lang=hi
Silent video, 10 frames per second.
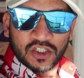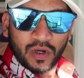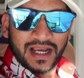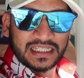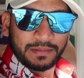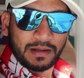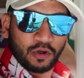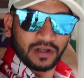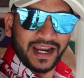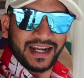सो so गाइज अभी हम
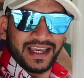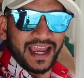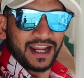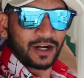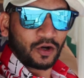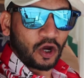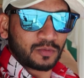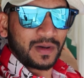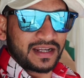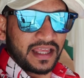लोग रेडी है रॉक
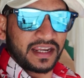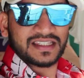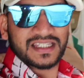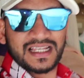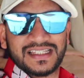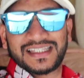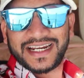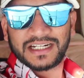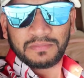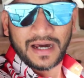बार यानी कि
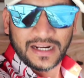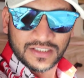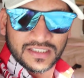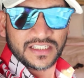सनसेट बार